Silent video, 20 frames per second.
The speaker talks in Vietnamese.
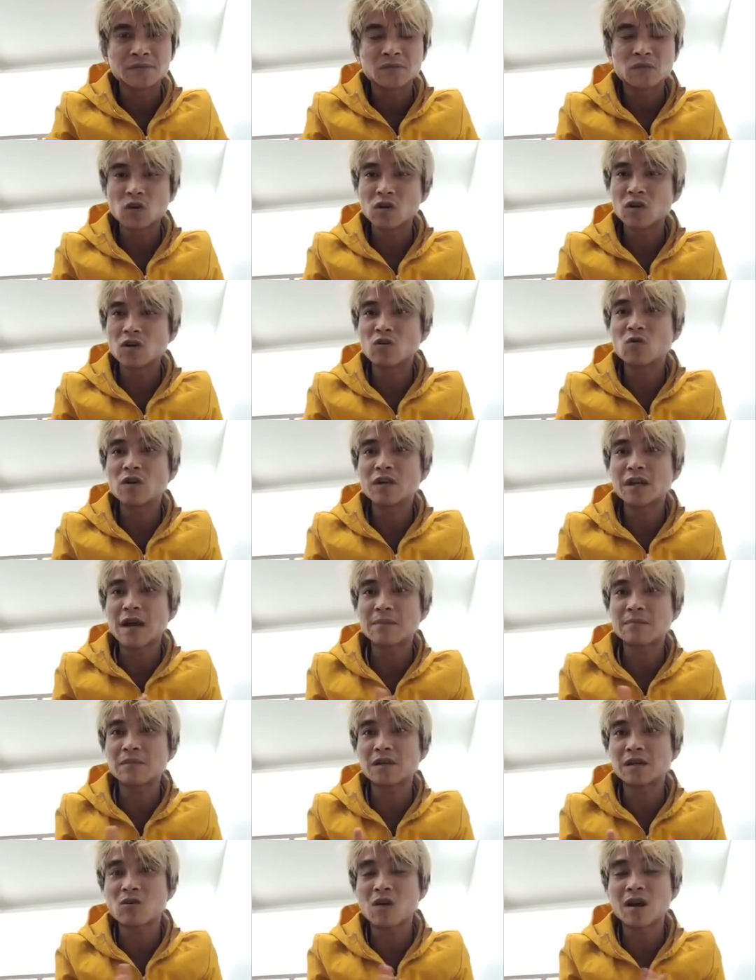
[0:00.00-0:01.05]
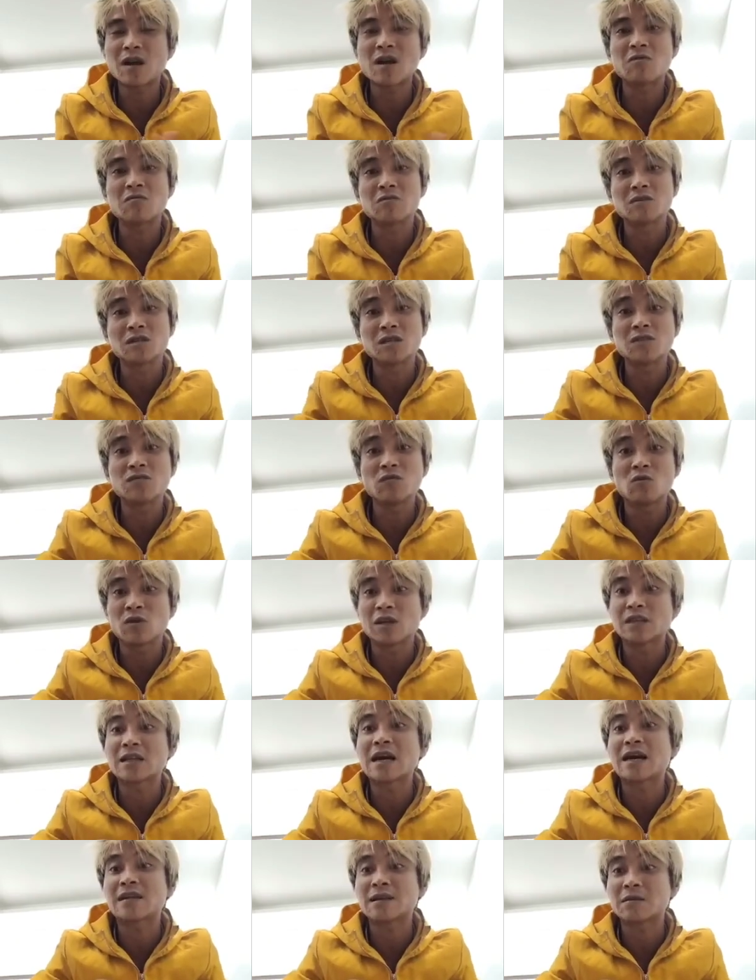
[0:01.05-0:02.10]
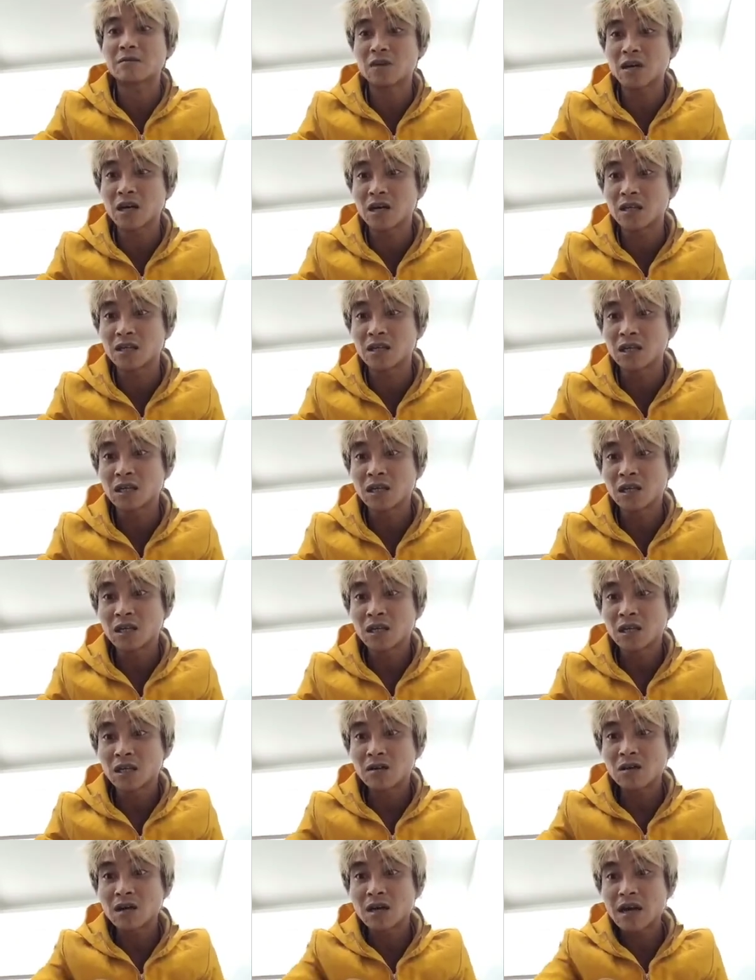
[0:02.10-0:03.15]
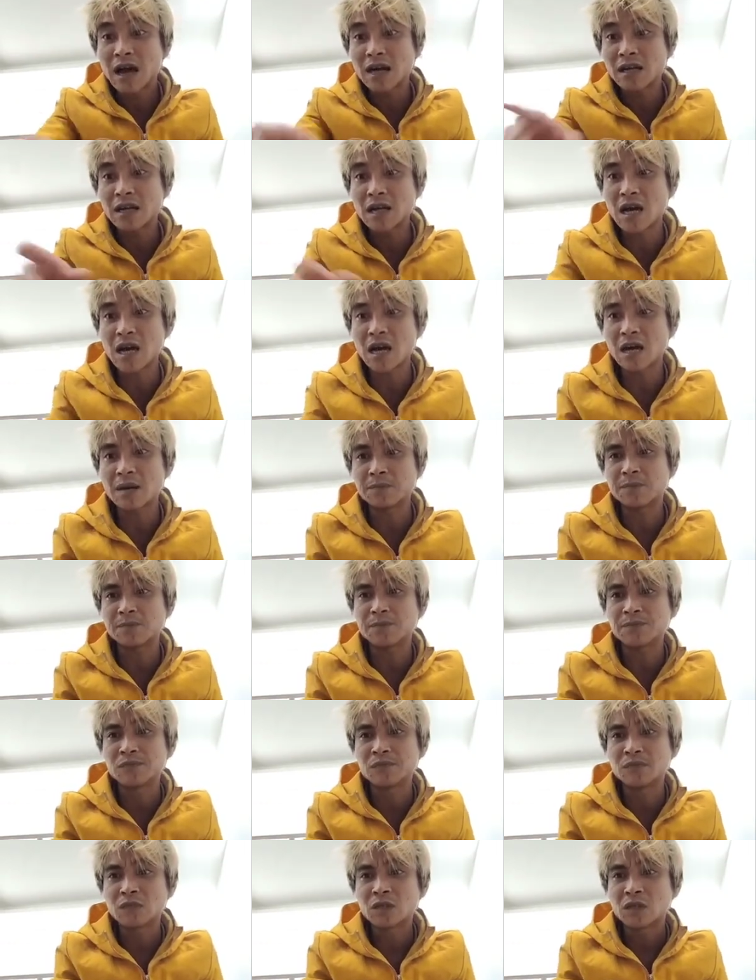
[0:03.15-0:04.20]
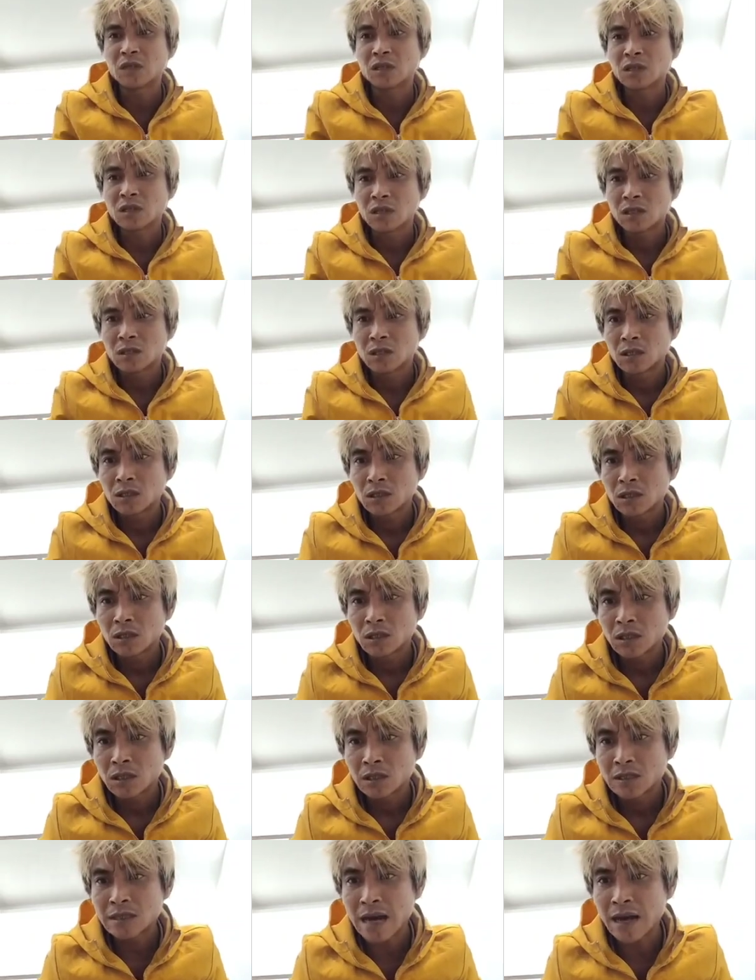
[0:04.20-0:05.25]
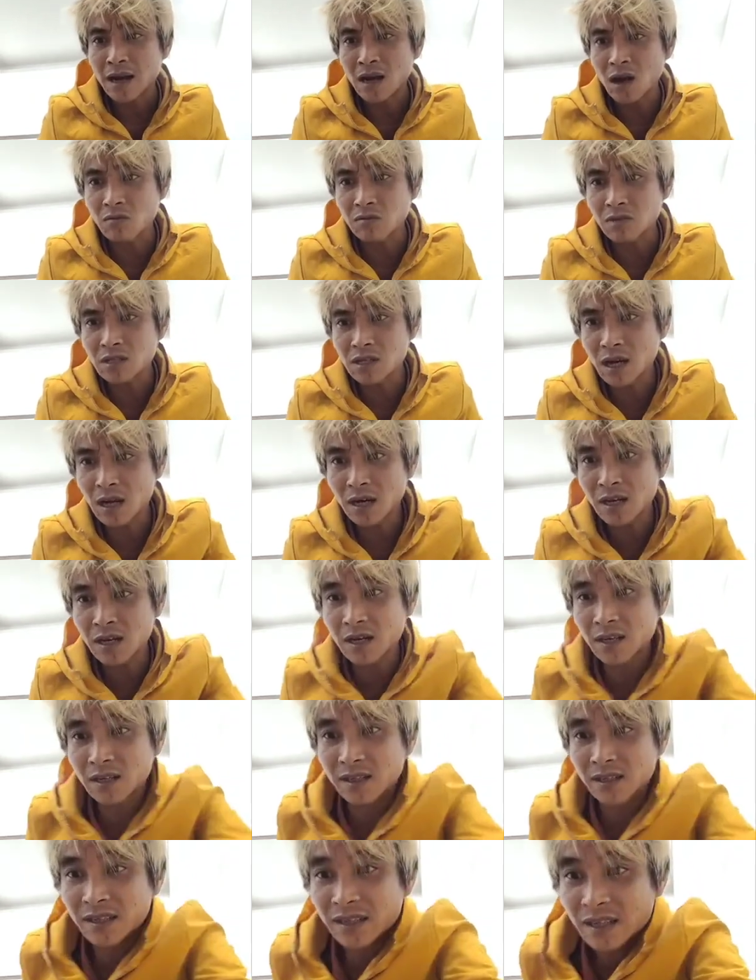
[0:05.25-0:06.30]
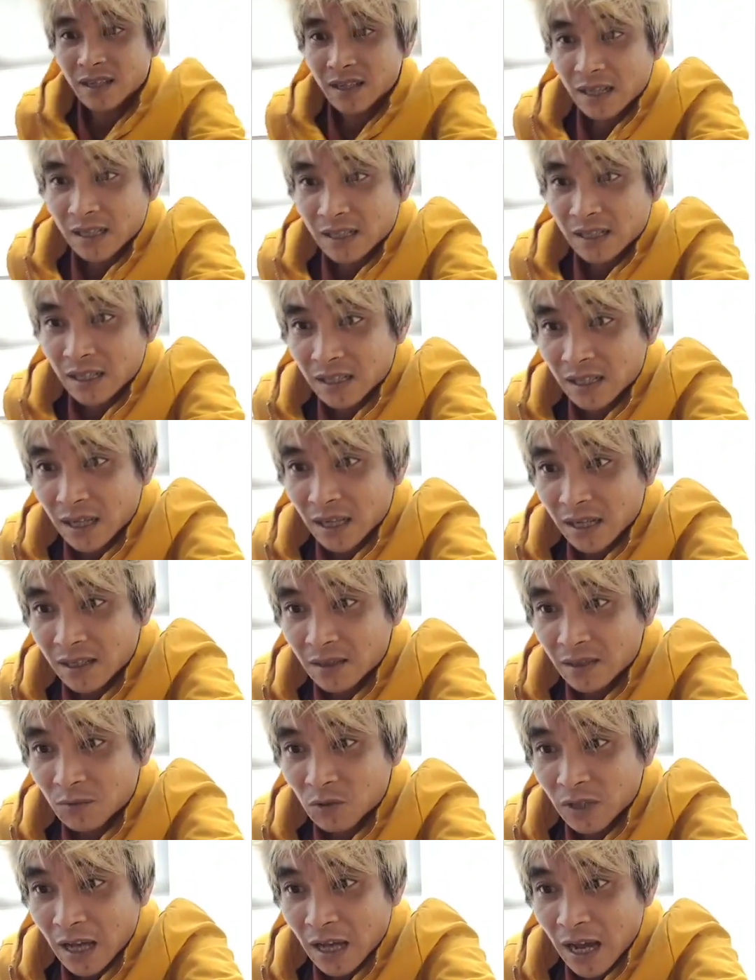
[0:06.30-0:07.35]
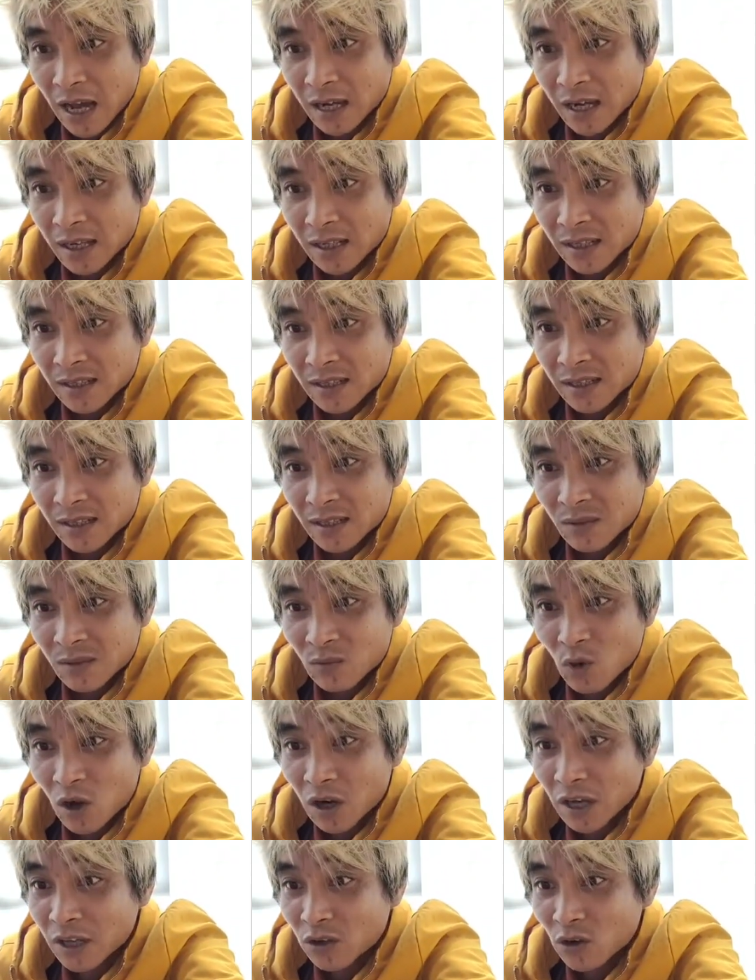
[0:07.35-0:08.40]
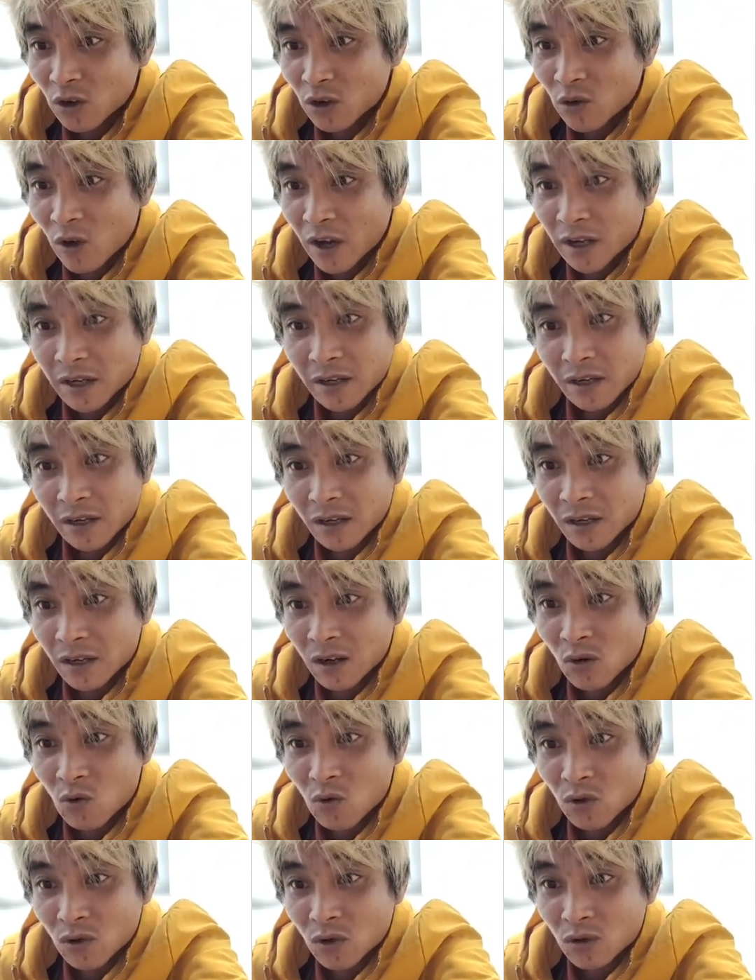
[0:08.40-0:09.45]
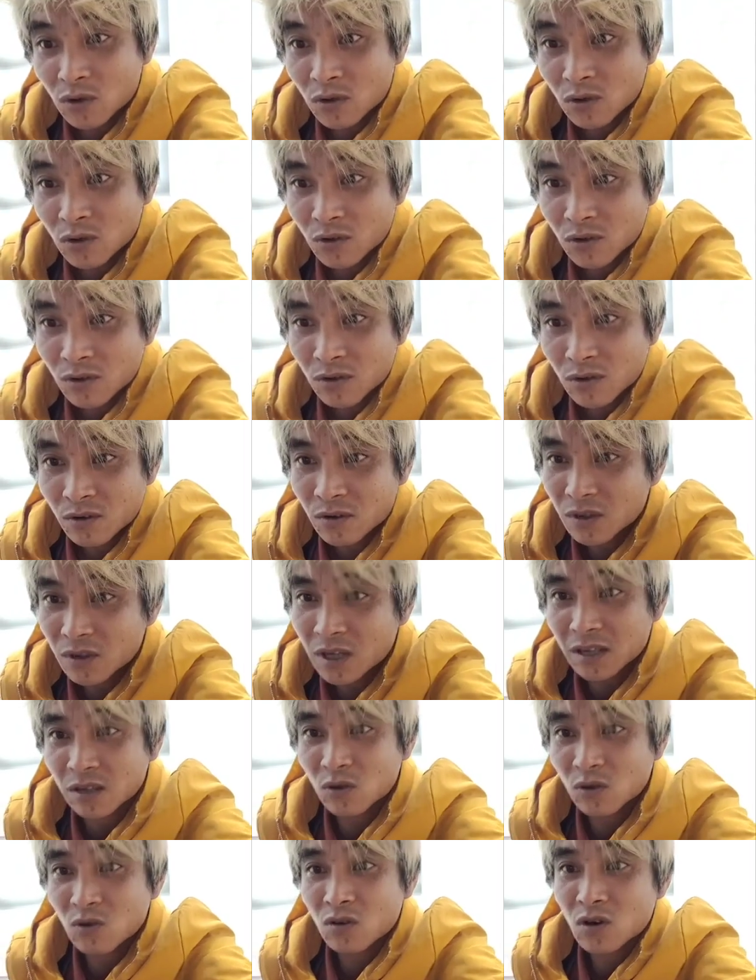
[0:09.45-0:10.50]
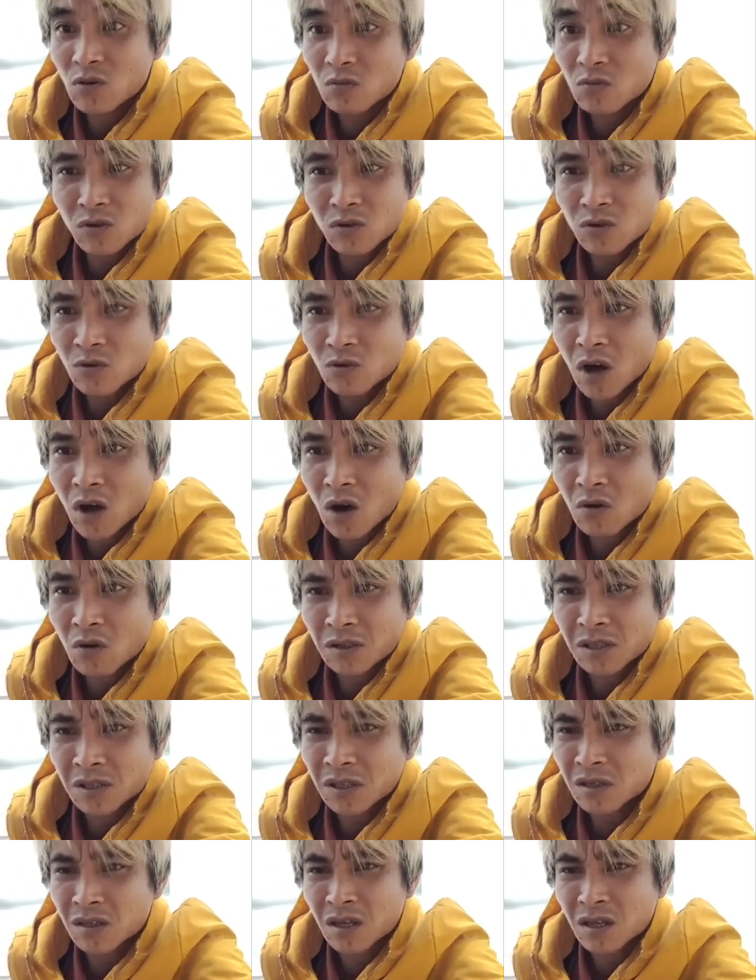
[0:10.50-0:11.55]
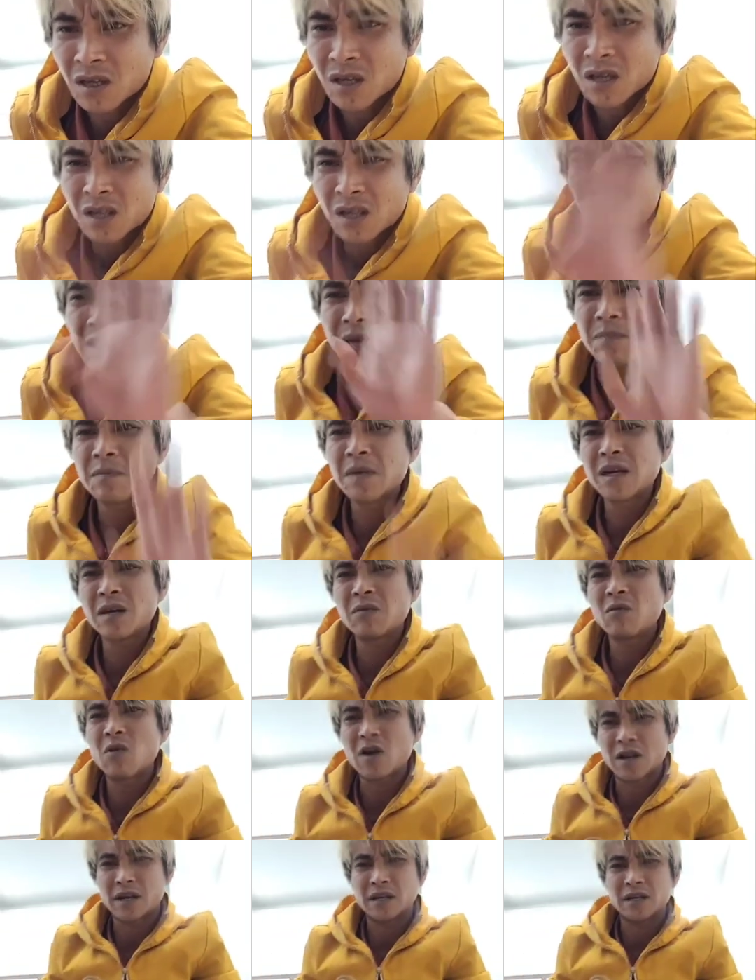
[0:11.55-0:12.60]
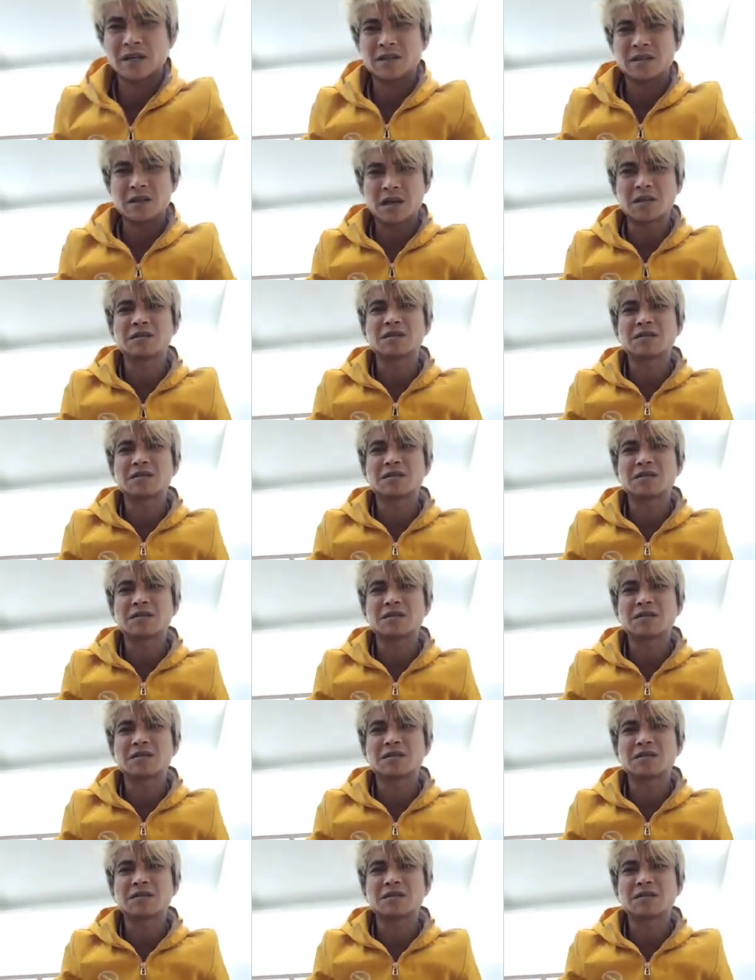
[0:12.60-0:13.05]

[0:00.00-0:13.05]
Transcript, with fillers: rồi cuối năm là khoan hồng của chính phủ lại thả ra một lần được cái là chán cống chưa ờ thế này lại tách được một thằng bọn này nhoi nhoi này là là cút nói thật tôi không có nhu cầu là tiếc mấy cái bọn này thật